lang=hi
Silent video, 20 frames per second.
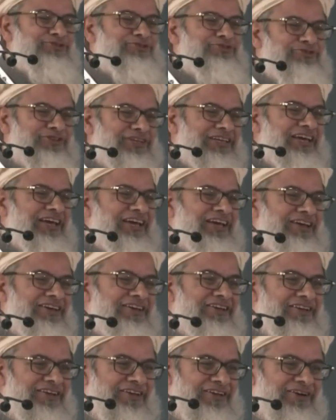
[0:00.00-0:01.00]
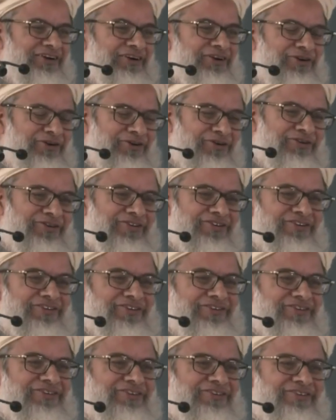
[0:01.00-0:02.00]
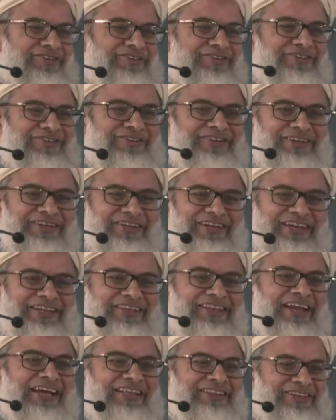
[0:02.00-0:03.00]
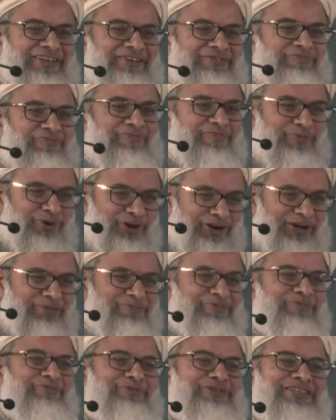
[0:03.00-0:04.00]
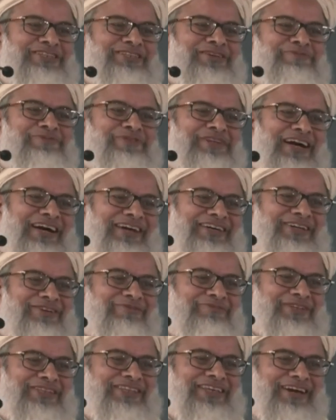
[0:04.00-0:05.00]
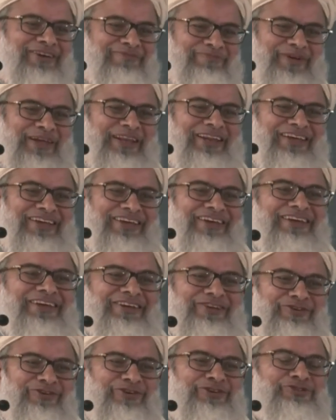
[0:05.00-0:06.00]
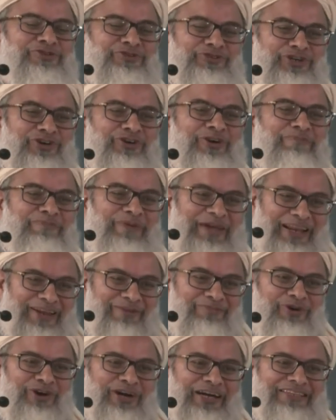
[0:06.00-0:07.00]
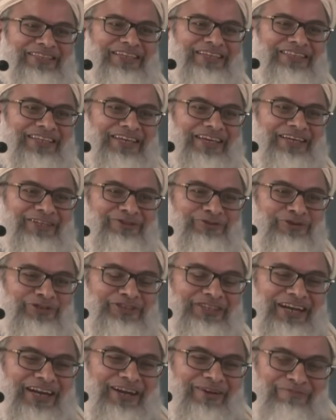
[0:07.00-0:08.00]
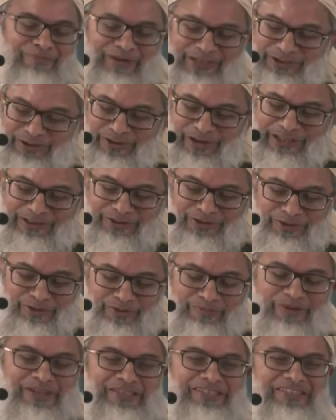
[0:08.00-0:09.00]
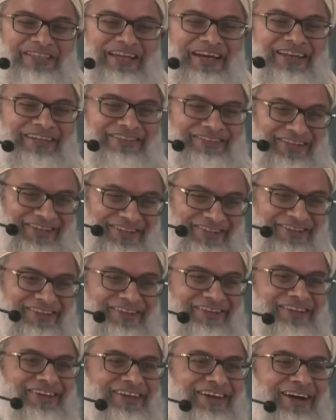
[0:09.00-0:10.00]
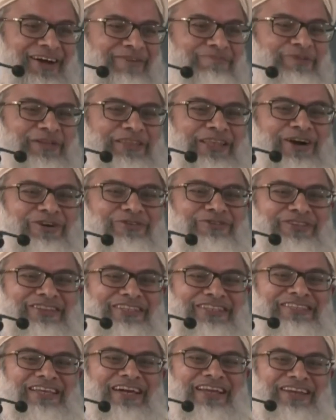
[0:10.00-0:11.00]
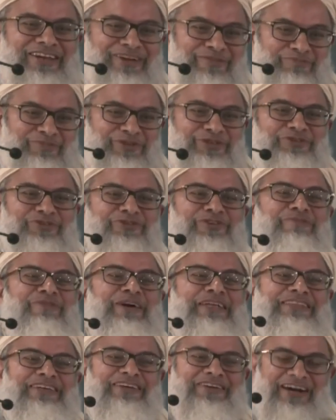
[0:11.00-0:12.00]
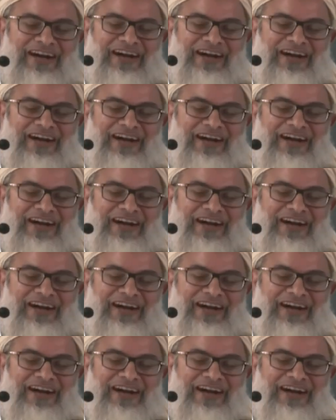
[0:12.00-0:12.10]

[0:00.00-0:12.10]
हो चुकी है और इन हजरात ने मौका भी मुझे सबसे आखिर में दिया पहले इन्होंने सोचा होगा पहले मौका दे देंगे तो इतना लंबा चौड़ा तो खुद बेसदारत है अब बताओ इतनी सारी लंबी चौड़ी बातें